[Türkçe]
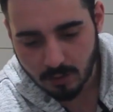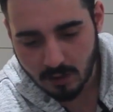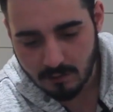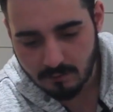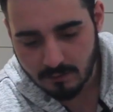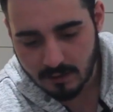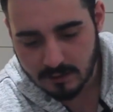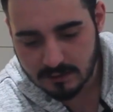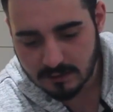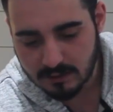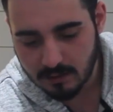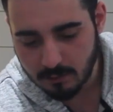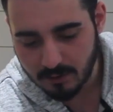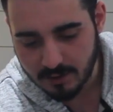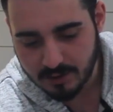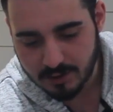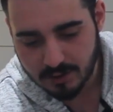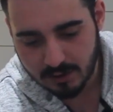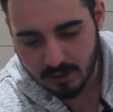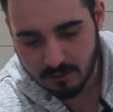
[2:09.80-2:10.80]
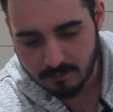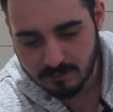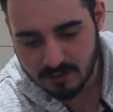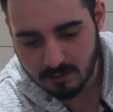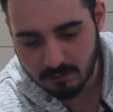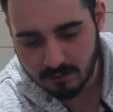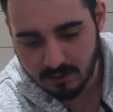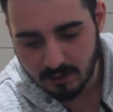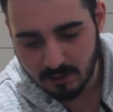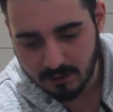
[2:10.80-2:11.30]
olan varsa tabii aşağıdan
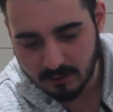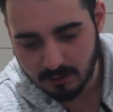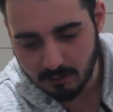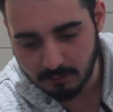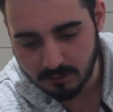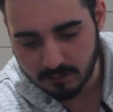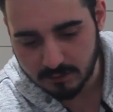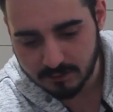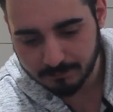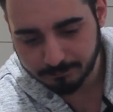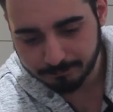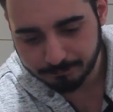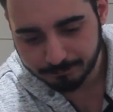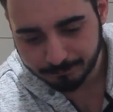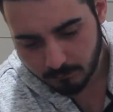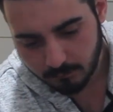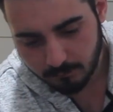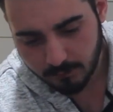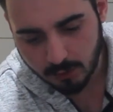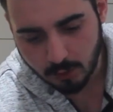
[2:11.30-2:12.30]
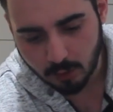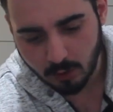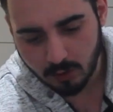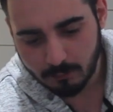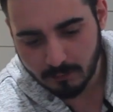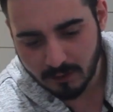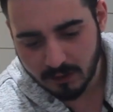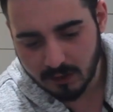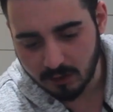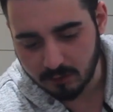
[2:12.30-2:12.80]
bize belli edebilir.
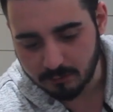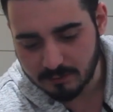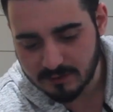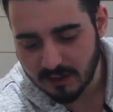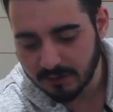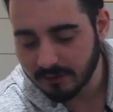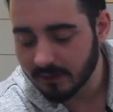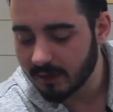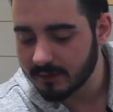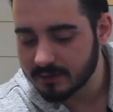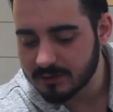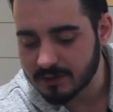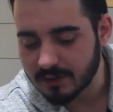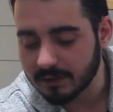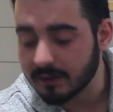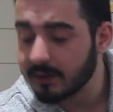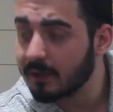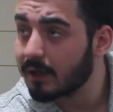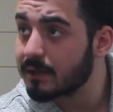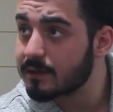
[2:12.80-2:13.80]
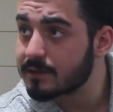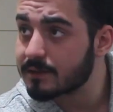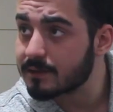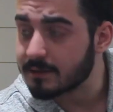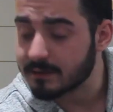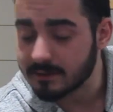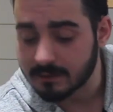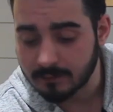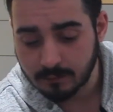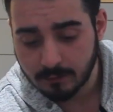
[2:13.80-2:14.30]
Videoya bakalım. Sen de aynı şekilde
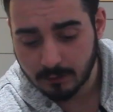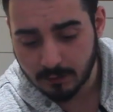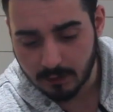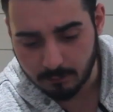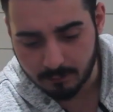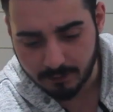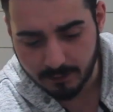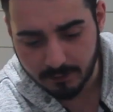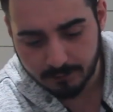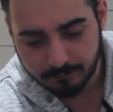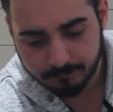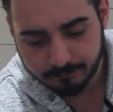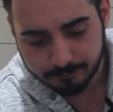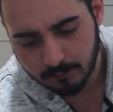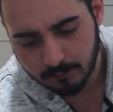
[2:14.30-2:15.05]
yansıtırsın tamam. kameraya.